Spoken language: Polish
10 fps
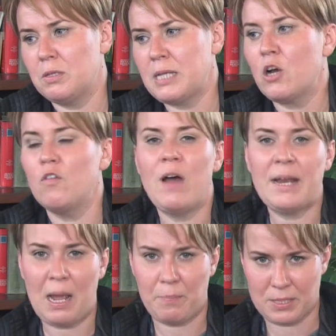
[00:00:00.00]

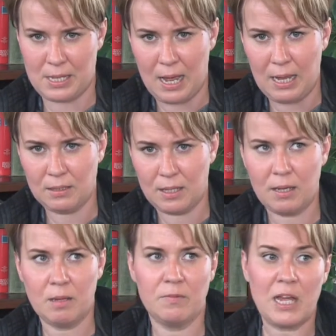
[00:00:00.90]
zachowania psa,
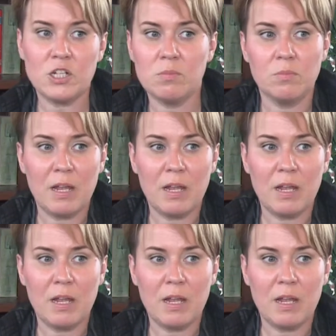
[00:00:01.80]
te naszym,